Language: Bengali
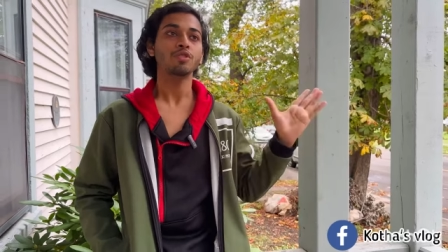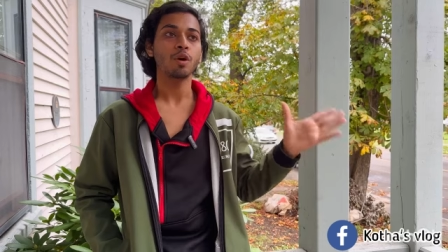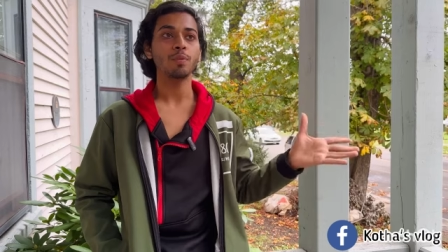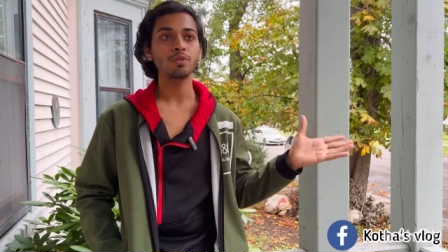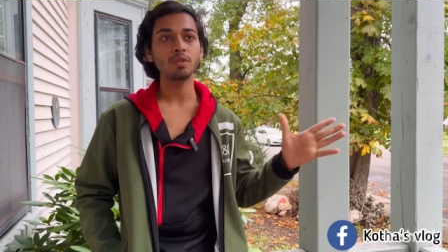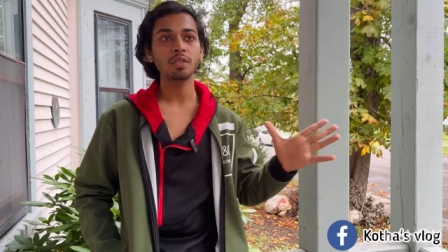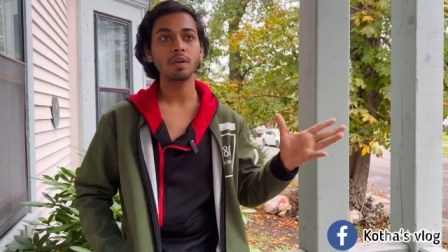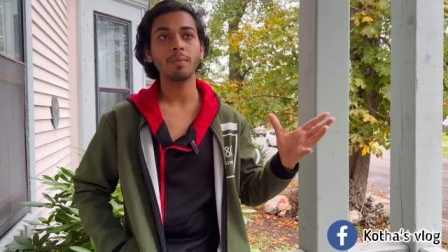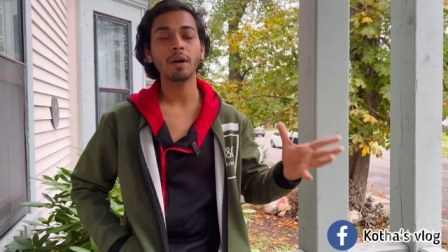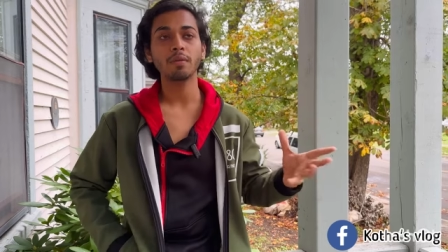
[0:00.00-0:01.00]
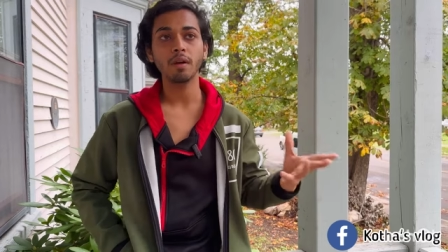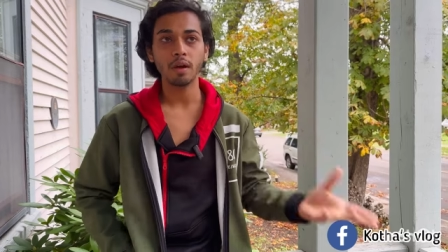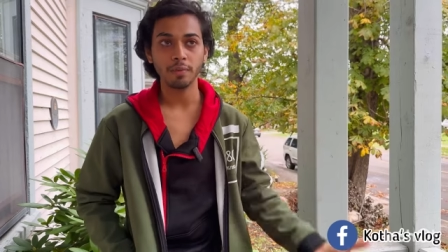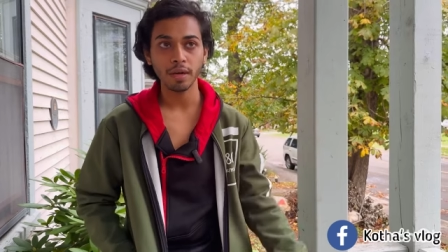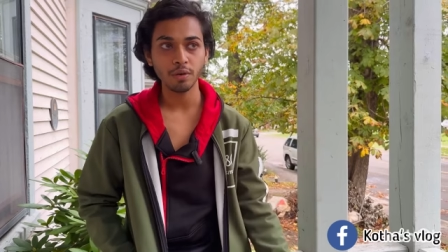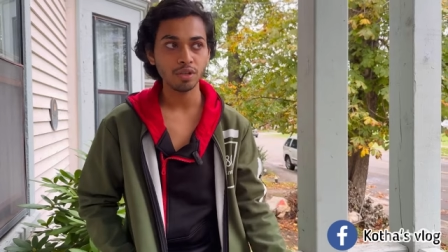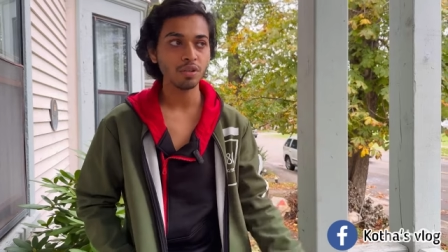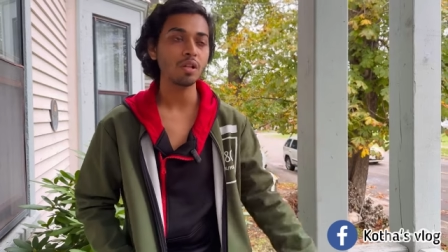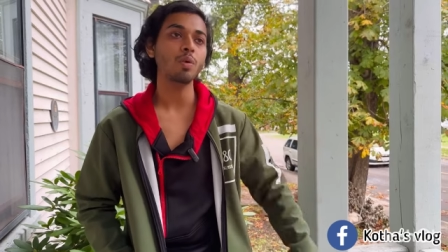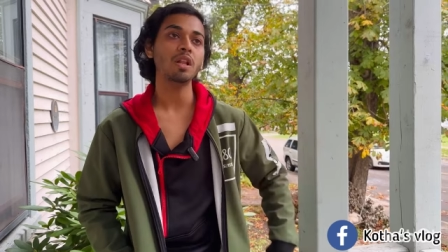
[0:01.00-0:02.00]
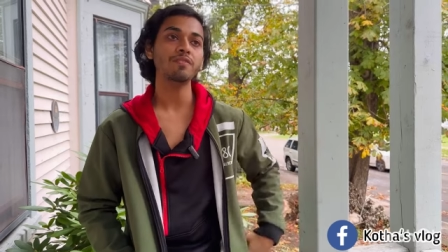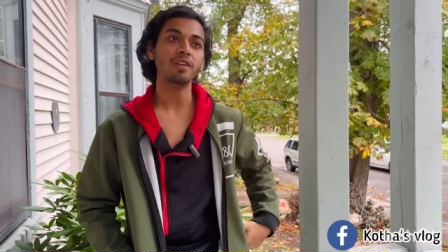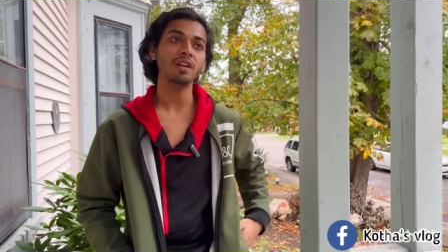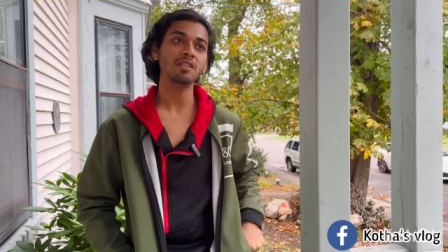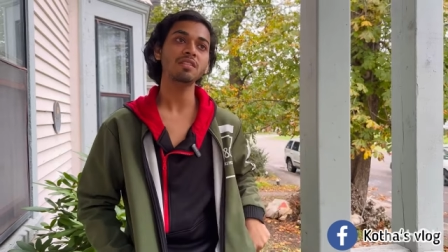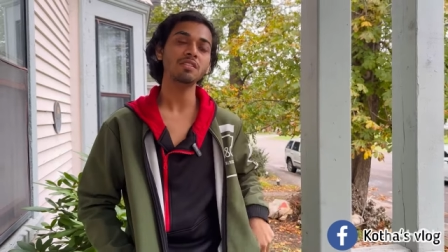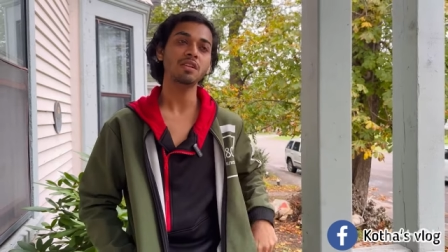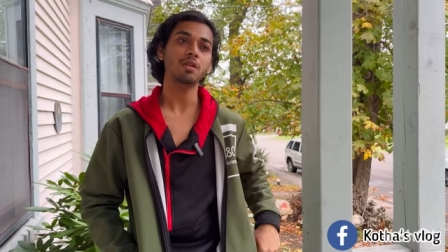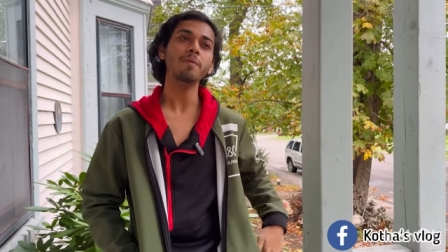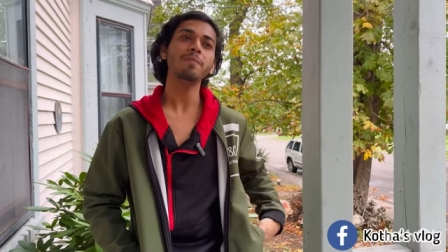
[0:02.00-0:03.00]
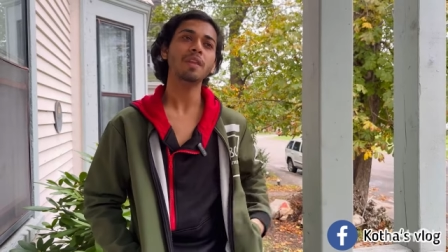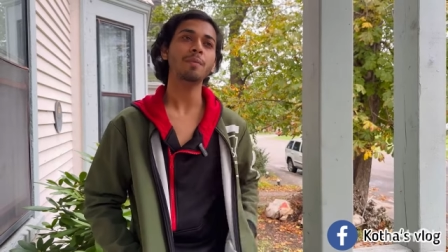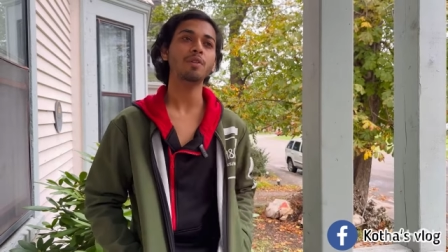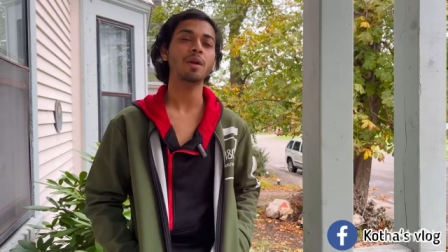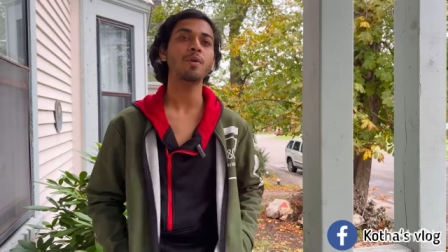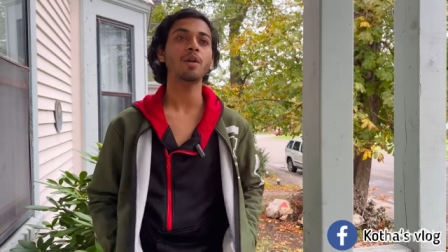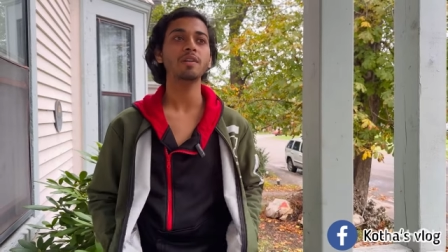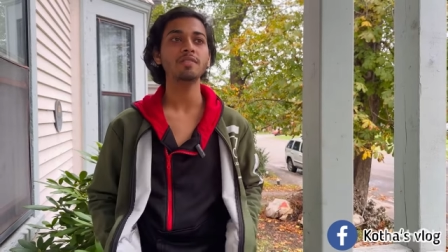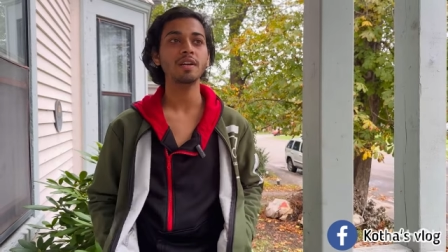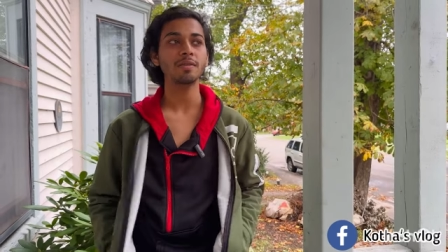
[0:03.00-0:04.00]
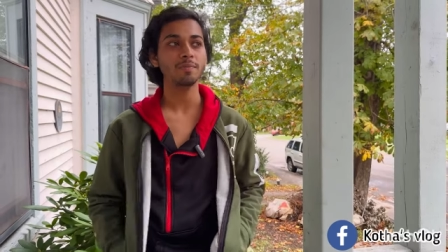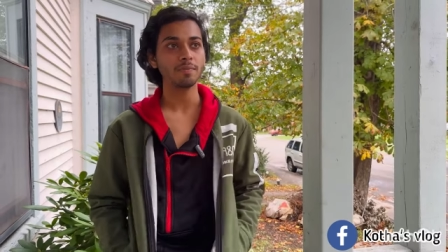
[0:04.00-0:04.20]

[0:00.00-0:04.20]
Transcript: সমস্ত যে আমার এডুকেশনাল uh, কোয়ালিফিকেশানস ছিল তার মধ্যে আমি অনার্সের